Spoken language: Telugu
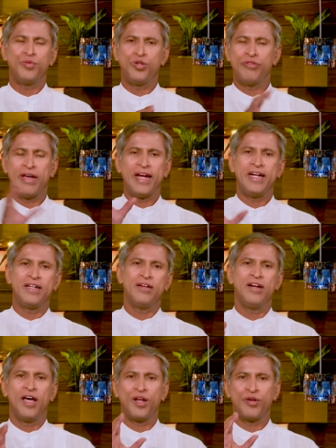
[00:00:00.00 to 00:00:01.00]
మూడు
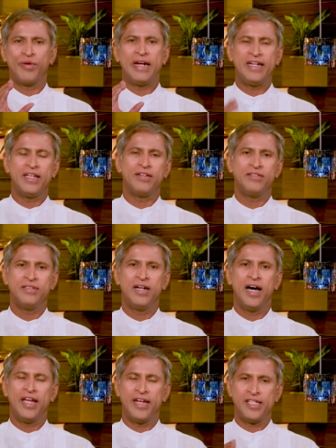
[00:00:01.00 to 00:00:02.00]
వెరైటీలు నాలుగు వెరైటీలు
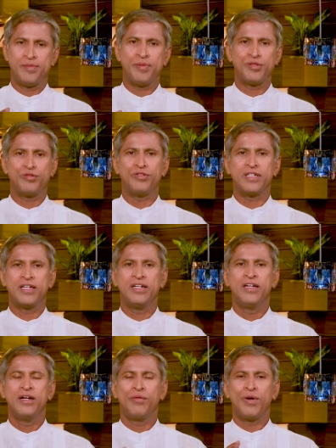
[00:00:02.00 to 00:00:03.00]
అన్నేసి పెట్టుకుంటే
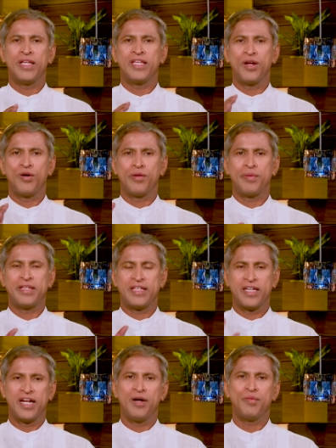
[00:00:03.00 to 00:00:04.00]
వంద నూట పది
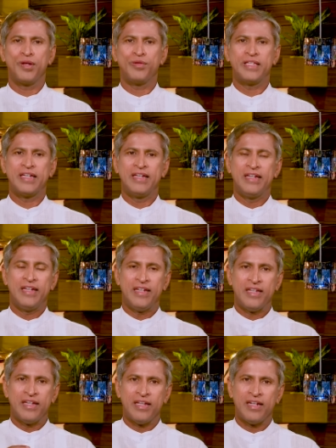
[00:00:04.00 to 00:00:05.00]
గ్రాములు అవుతాయి
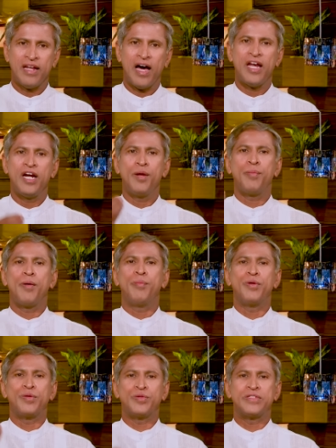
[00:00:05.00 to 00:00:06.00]
ఈ నానిన
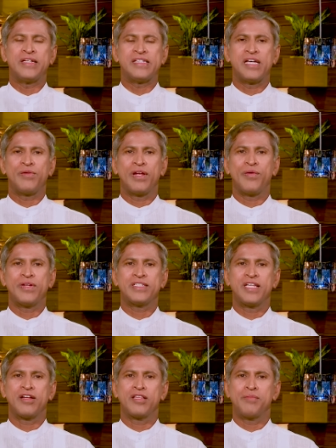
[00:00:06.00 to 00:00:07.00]
పప్పులు సిక్స్ సెవెన్ అవర్స్
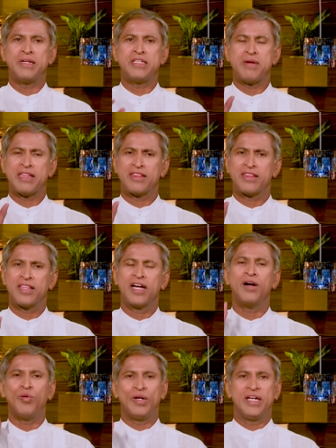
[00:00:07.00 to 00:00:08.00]
తర్వాత మంచి
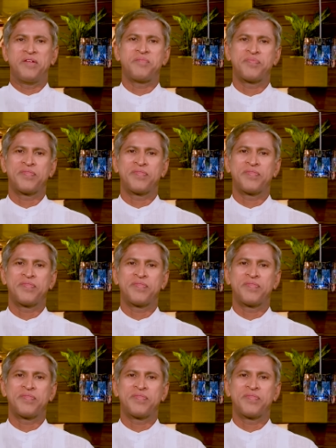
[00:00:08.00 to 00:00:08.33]
మెత్తగా ఉంటాయి